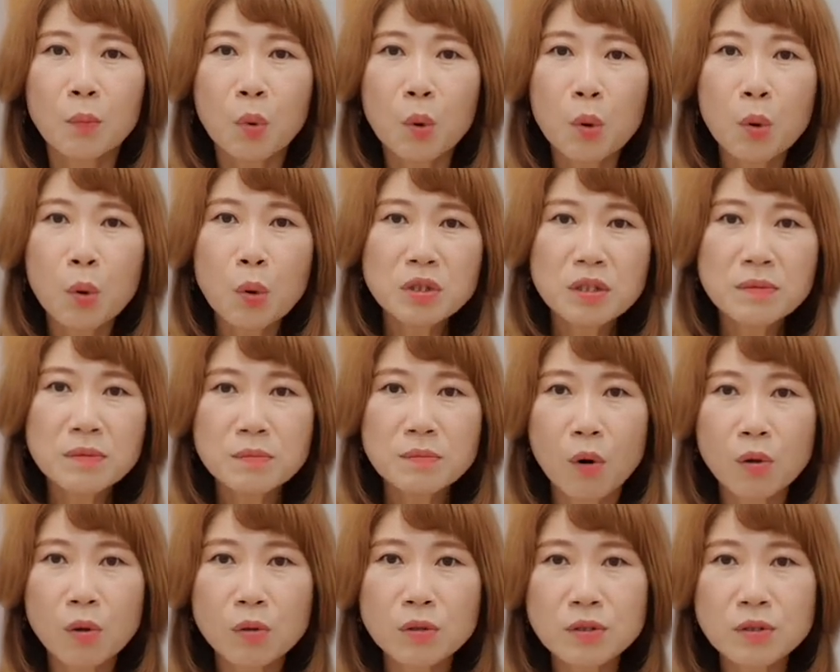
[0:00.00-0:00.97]
모든
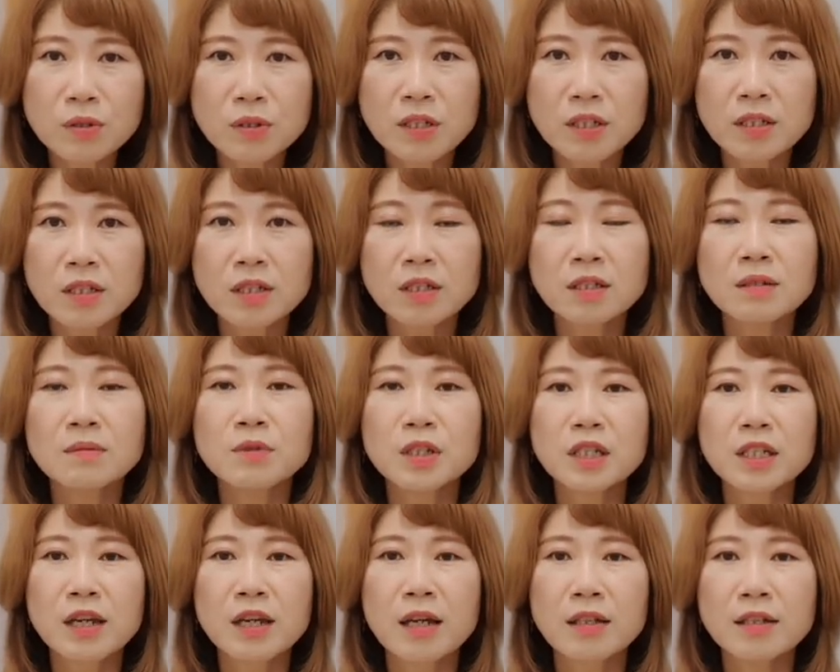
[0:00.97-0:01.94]
먹을 수 있는
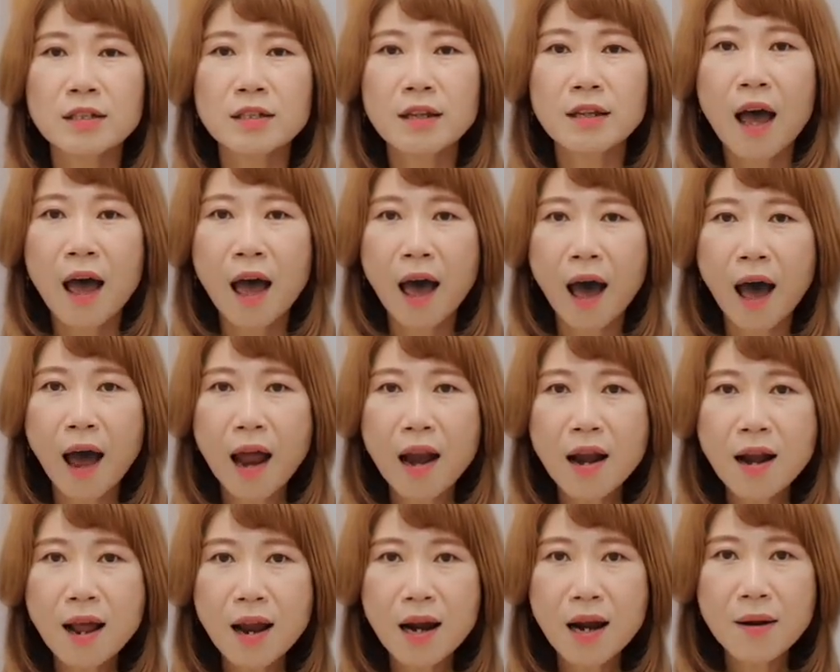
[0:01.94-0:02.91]
음식에는
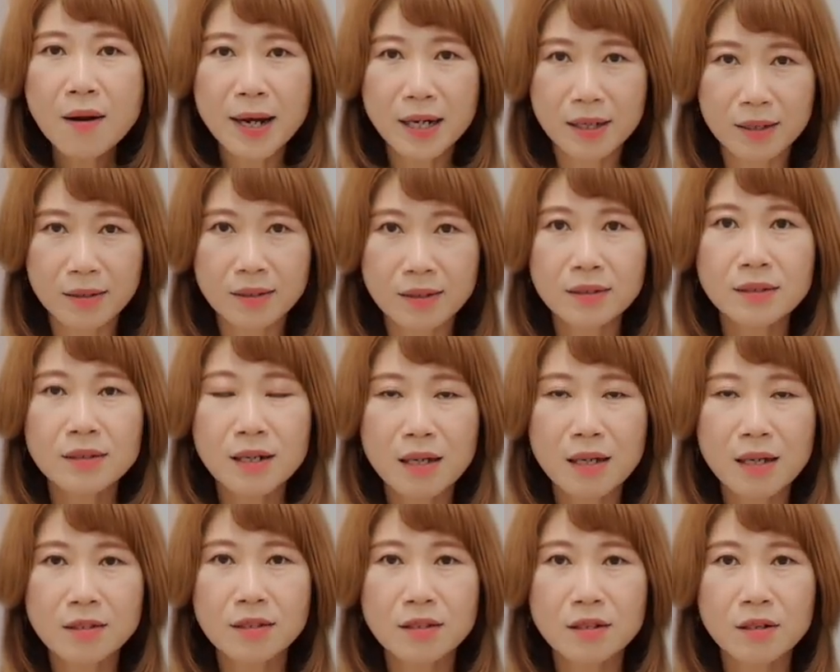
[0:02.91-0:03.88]
할랄 마크가
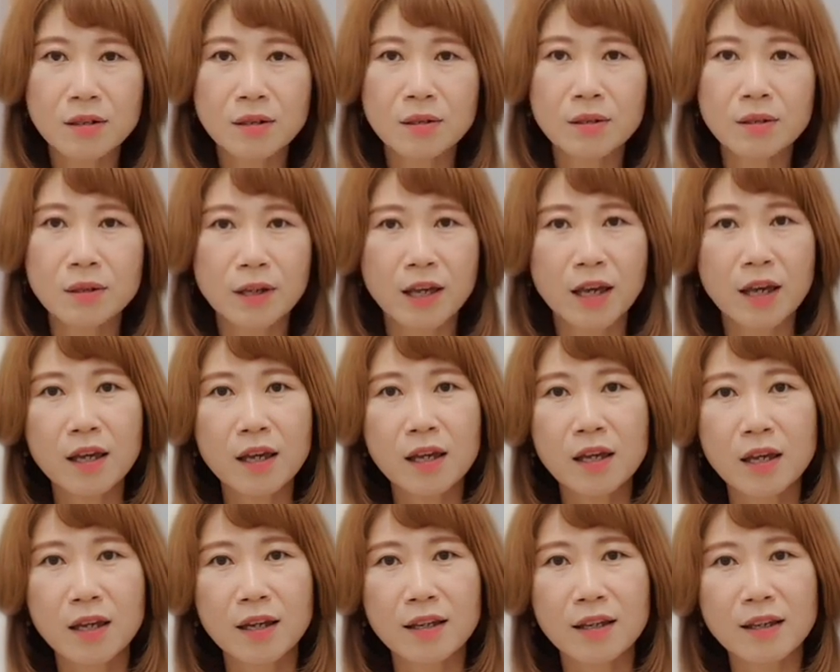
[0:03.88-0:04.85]
있어요. 이렇게
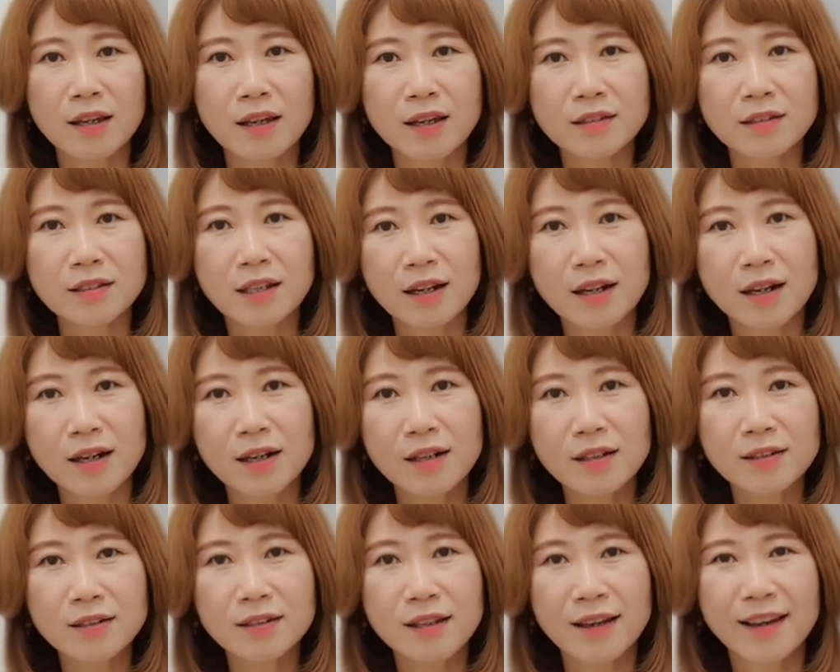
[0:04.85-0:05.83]
예,
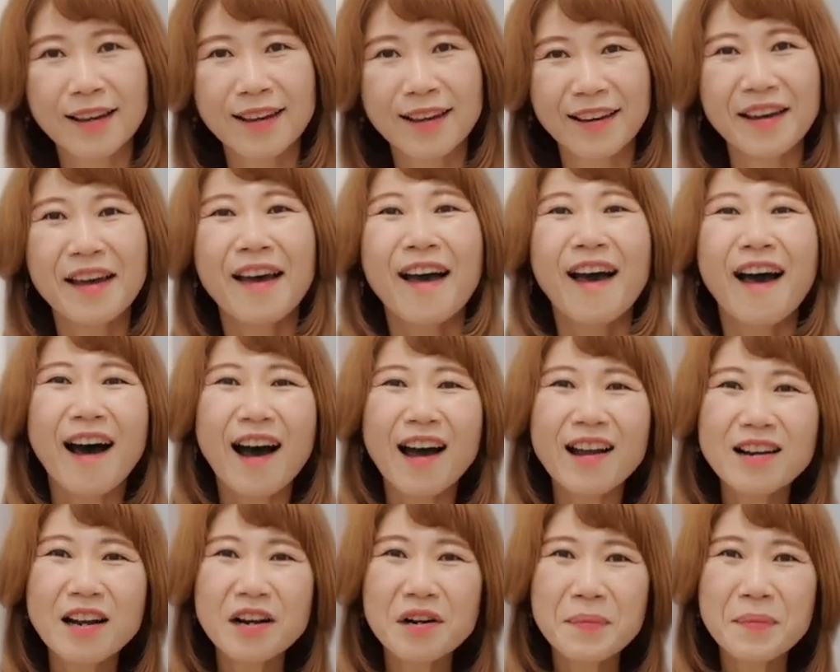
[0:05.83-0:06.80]
제가 네,
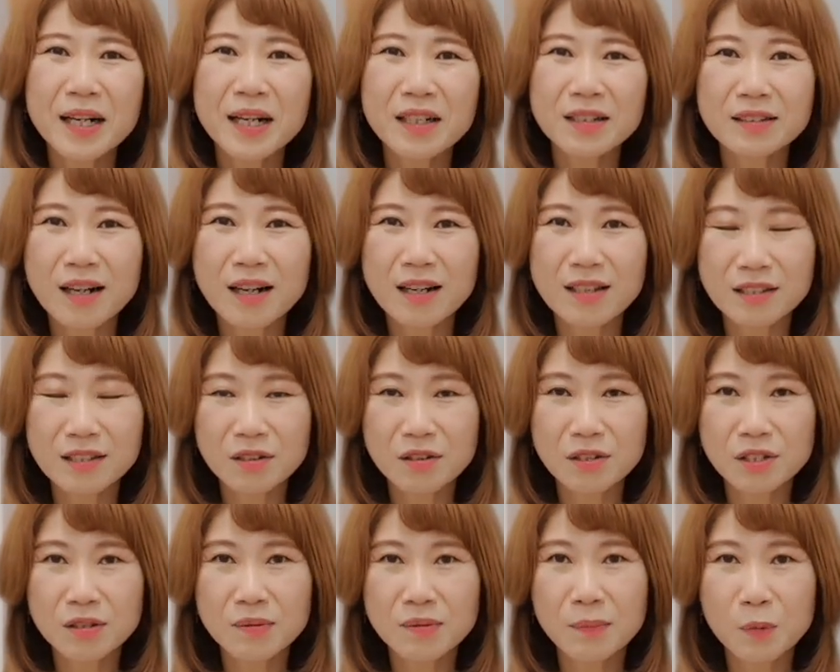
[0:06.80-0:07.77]
할랄 마크가
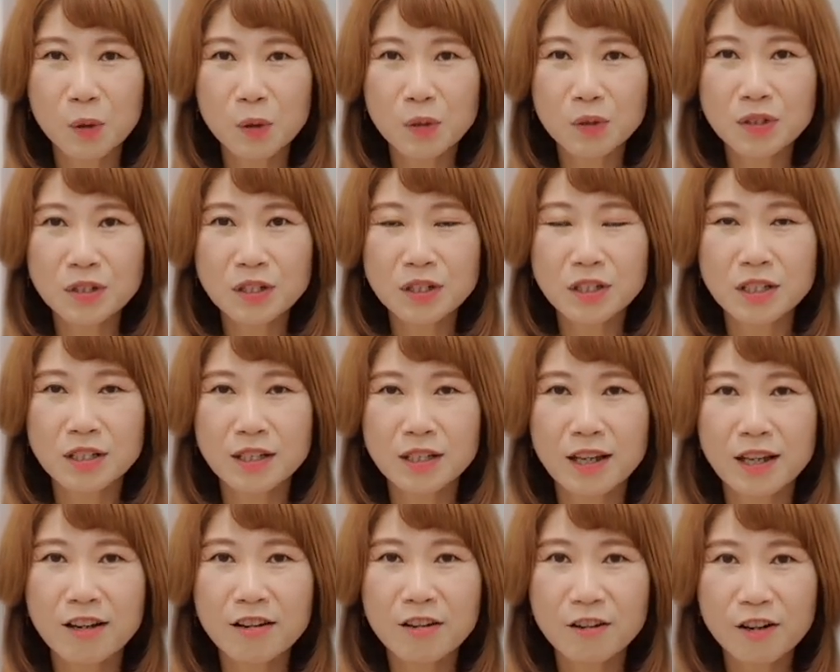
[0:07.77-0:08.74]
있어야지만 먹을 수
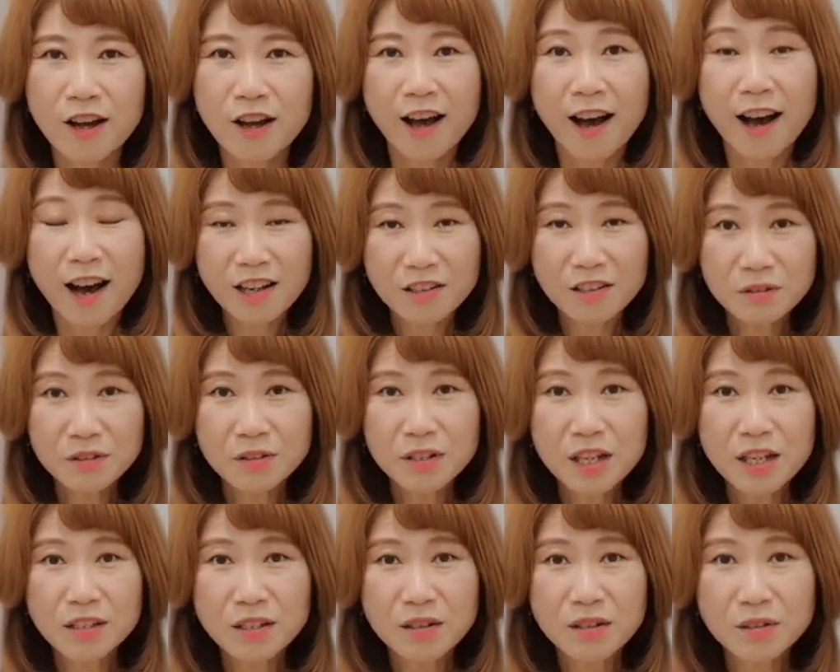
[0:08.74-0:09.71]
있는데요.
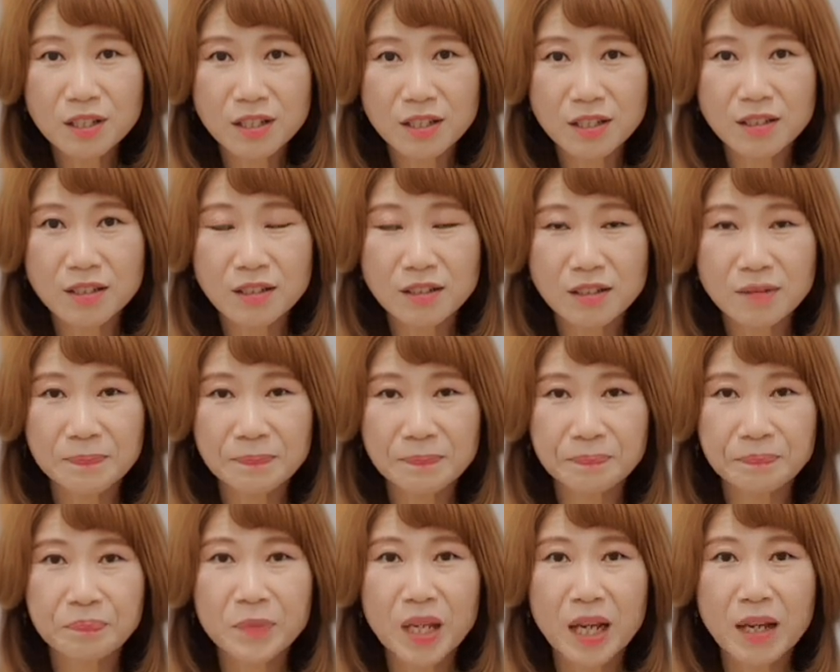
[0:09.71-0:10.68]
한국에서
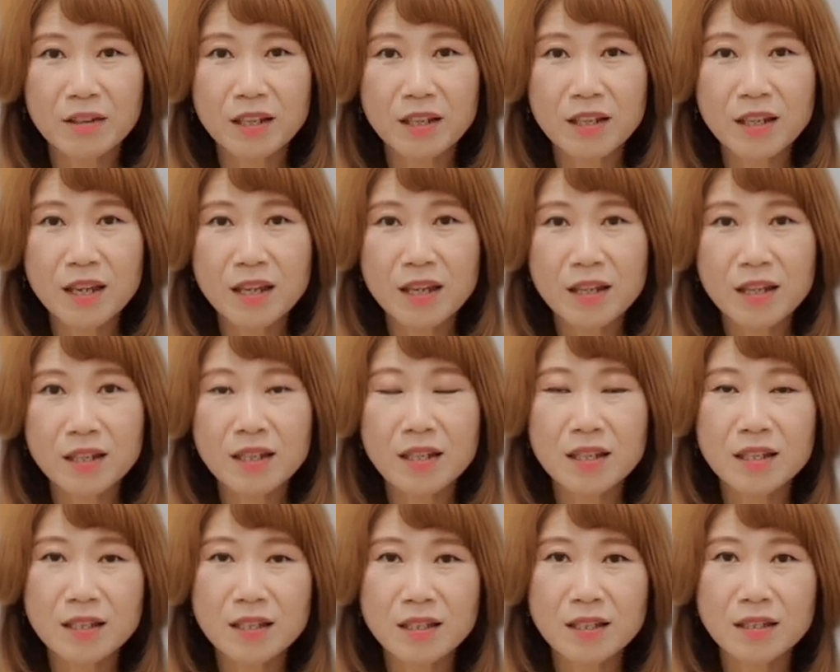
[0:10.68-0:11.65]
지금 되게 인기
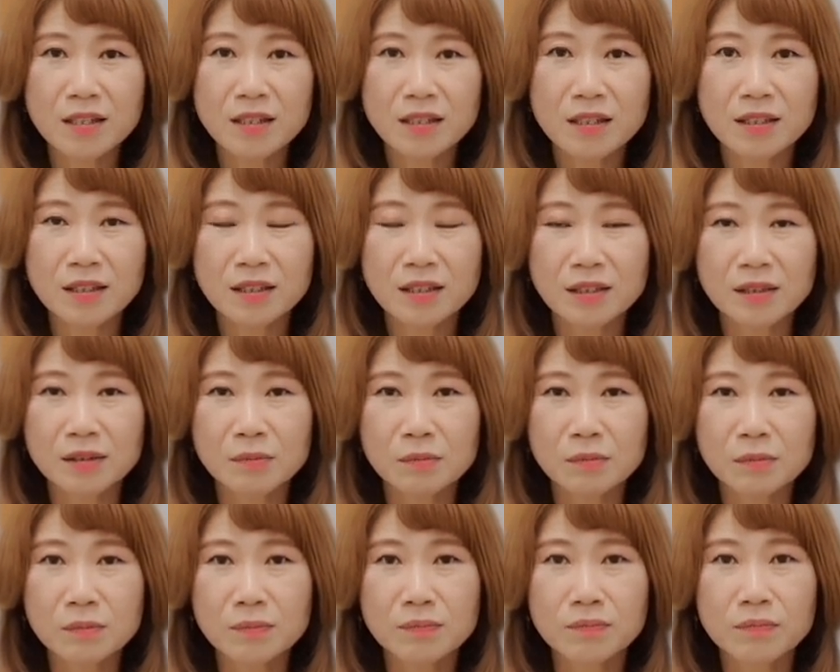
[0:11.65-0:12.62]
있는
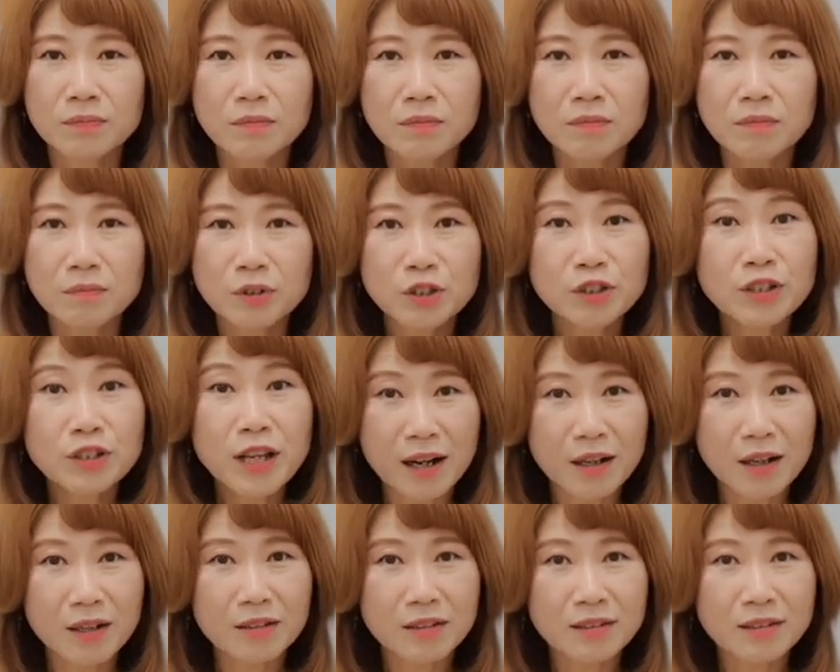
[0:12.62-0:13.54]
그 불닭